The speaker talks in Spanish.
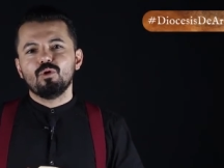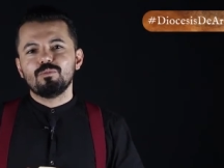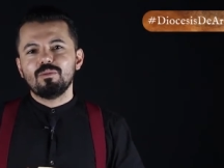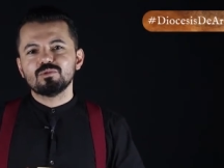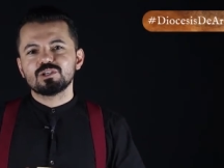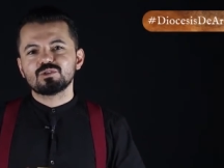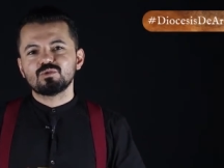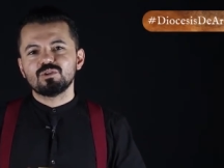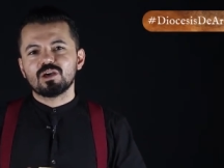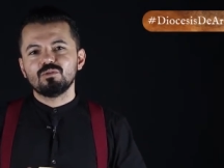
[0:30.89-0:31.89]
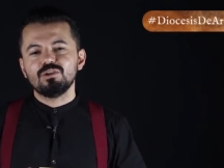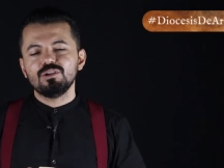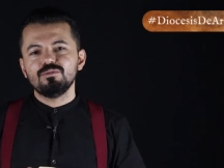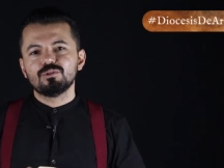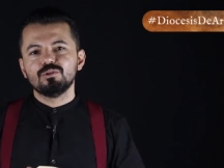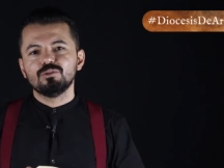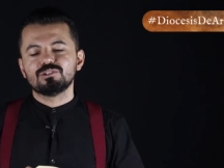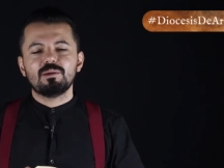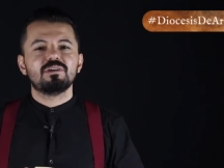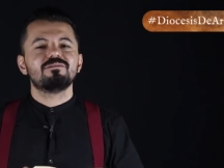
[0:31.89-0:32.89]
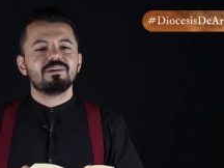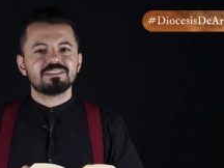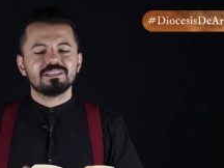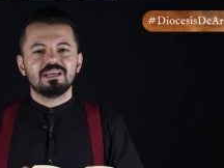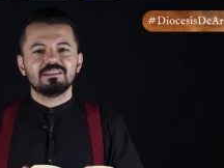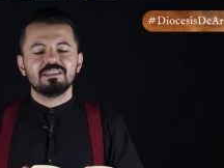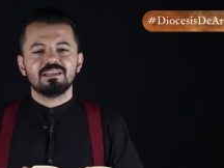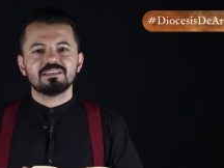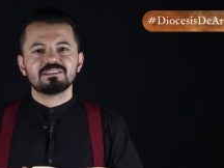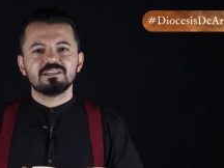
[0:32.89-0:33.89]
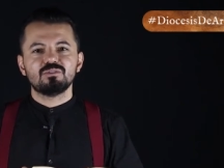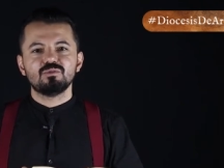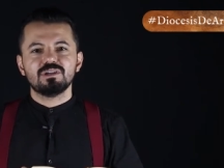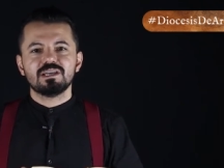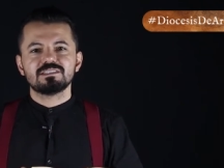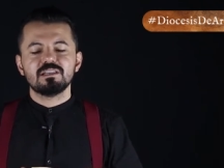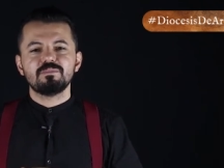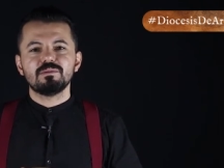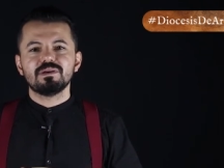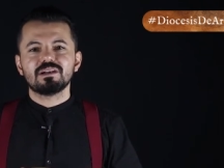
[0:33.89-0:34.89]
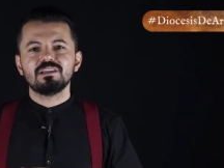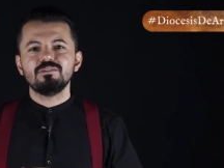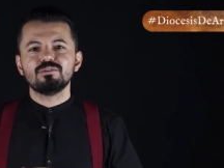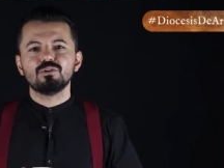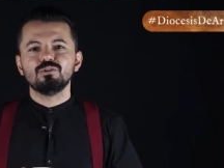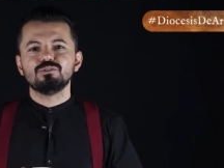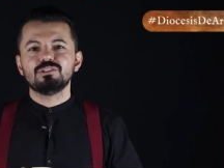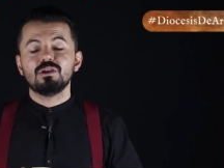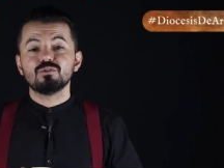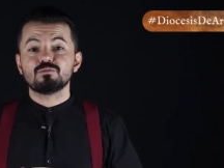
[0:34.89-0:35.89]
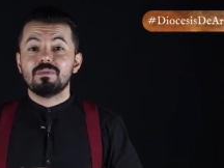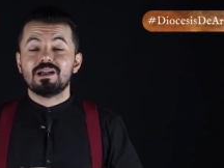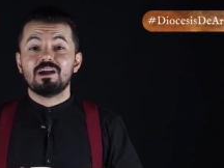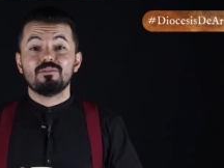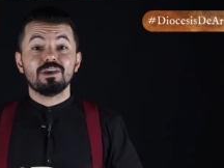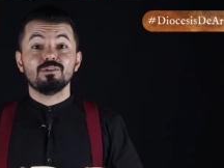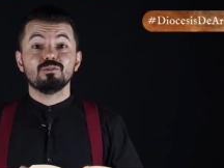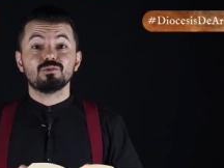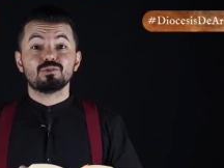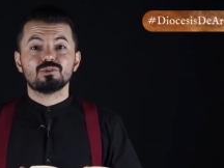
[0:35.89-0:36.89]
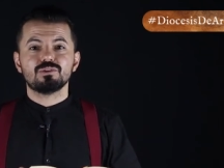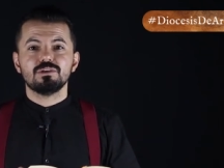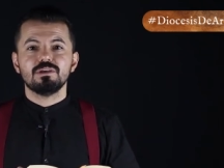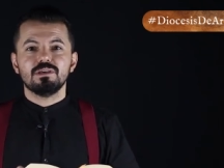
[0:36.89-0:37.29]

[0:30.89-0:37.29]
Hoy vamos a estudiar un libro también fascinante de la escritura, que es el primer libro de los macabeos.